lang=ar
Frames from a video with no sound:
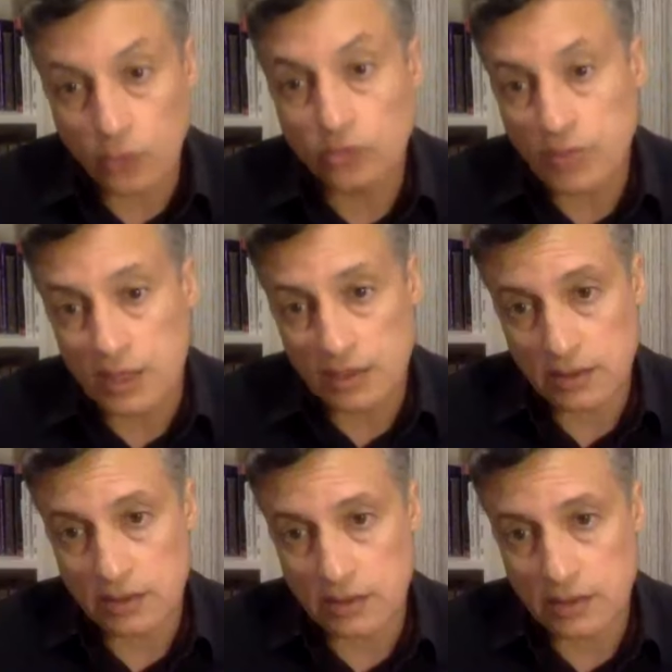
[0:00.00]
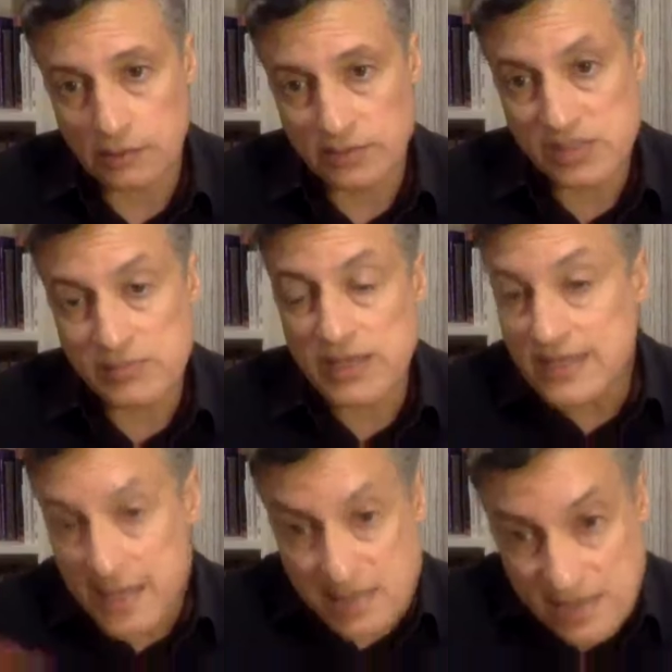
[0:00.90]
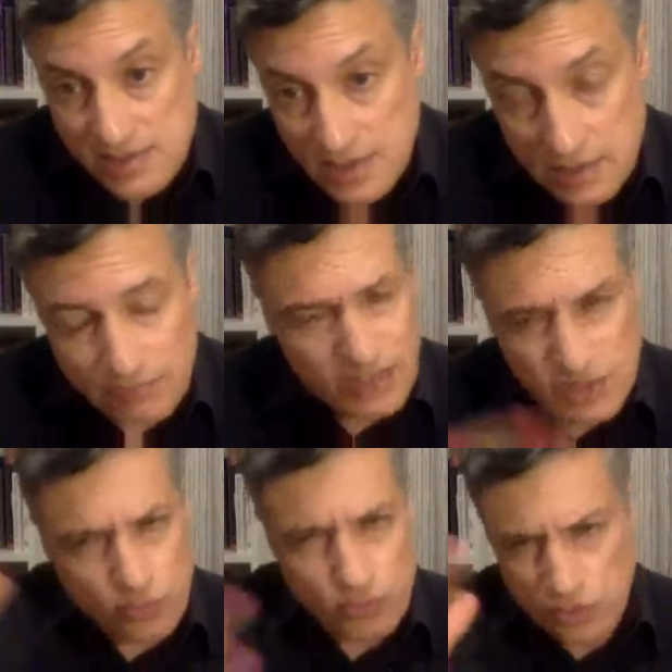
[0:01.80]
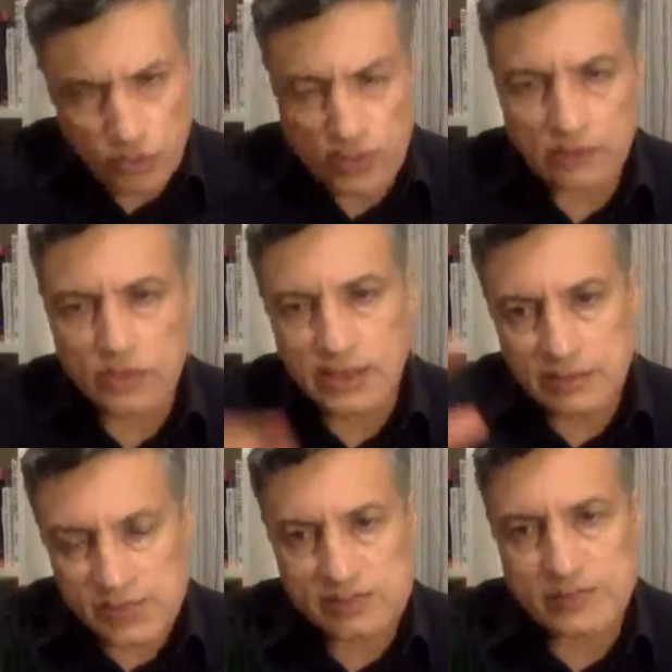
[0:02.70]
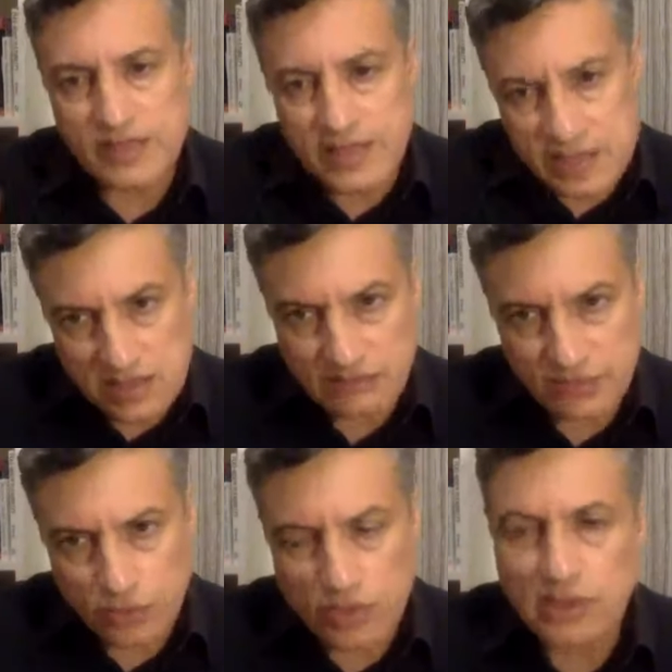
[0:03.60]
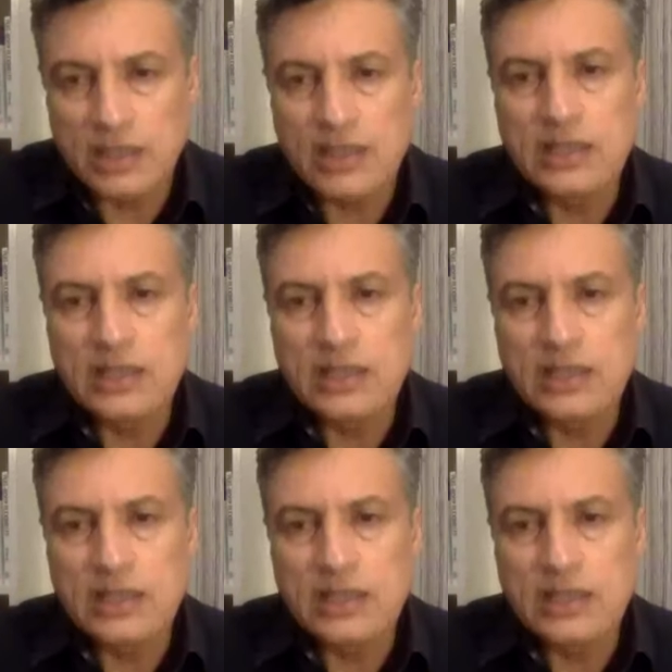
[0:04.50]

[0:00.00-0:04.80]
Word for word: عظمى بالنسبه للناس ما غاديش نقول الدوله ولكن بالنسبه للناس اللي في الدوله